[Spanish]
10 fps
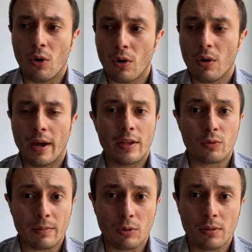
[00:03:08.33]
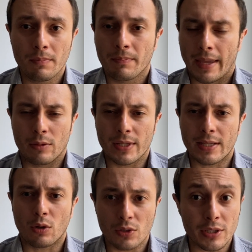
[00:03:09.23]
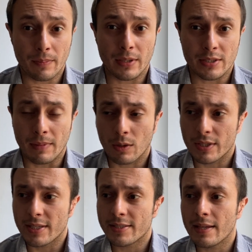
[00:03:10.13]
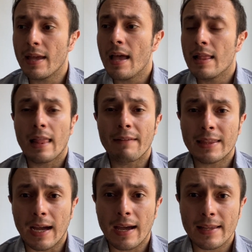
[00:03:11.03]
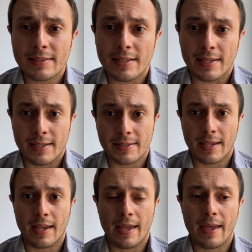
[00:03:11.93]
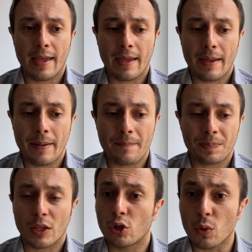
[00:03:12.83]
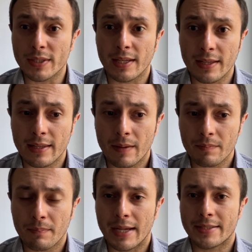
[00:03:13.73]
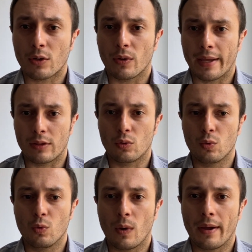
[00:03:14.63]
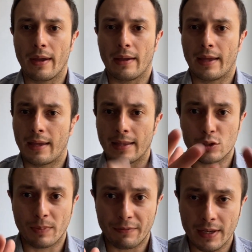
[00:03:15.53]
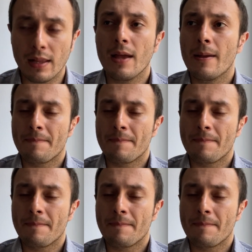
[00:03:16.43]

O eh, Dribbble que no es tan conocido pero sin embargo existe. La ventaja de estas es que todo está en línea. Basta con que tú generes tu perfil,